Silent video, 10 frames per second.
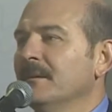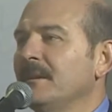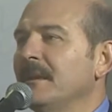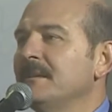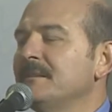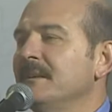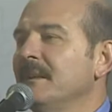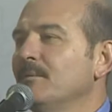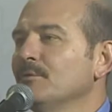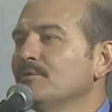
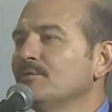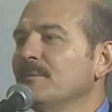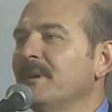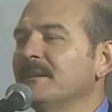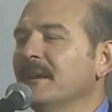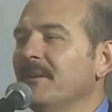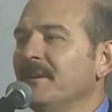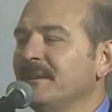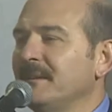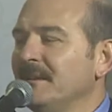kendisiyle buluşturmaya
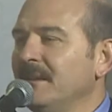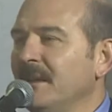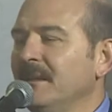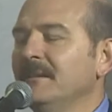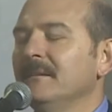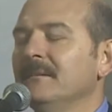davet eden değil,